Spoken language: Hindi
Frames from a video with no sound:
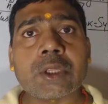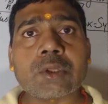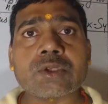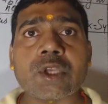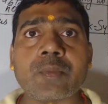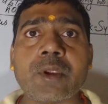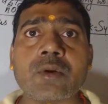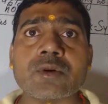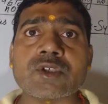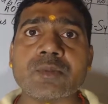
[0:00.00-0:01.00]
तो सभी
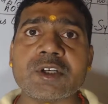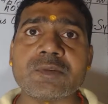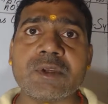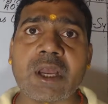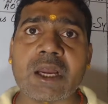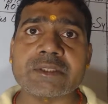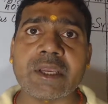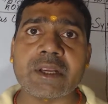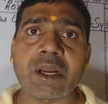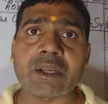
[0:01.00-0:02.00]
को समझ में आ
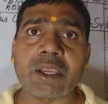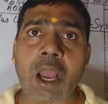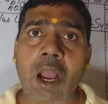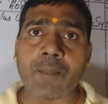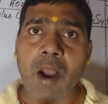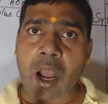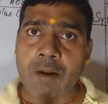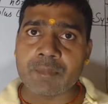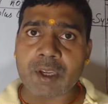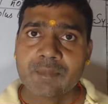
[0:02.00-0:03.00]
जाएगा कि आप
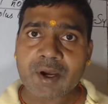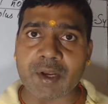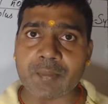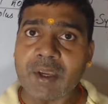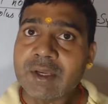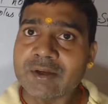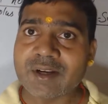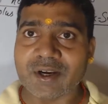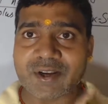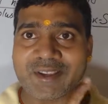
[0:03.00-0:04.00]
आम के बारे में
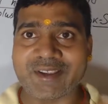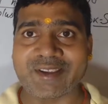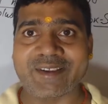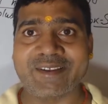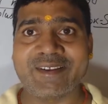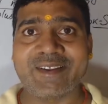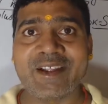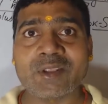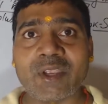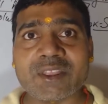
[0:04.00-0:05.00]
कह रहे हैं
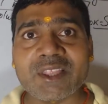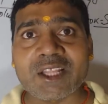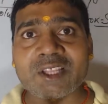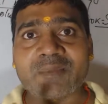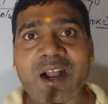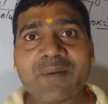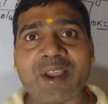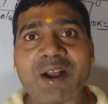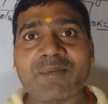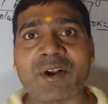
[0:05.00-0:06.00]
तो इतना दिमाग में
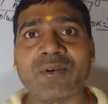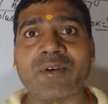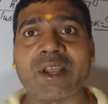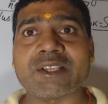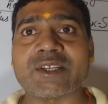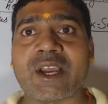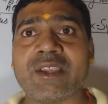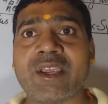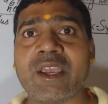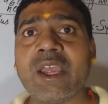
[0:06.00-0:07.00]
आपका होना
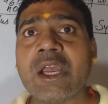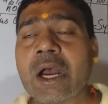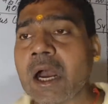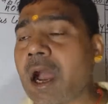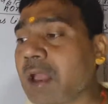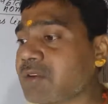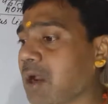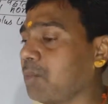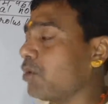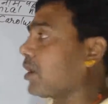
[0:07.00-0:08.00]
चाहिए आज
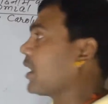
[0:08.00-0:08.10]
हम लोग